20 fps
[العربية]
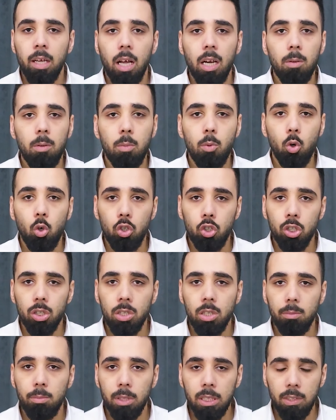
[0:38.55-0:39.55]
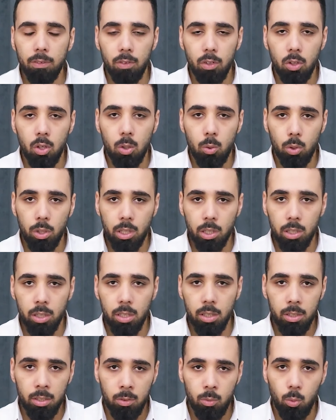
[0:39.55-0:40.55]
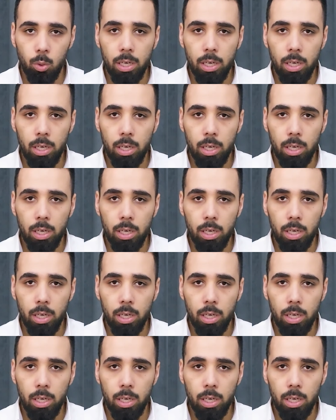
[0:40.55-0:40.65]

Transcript: انا ما بقولش ان البيز فيه قوي جدا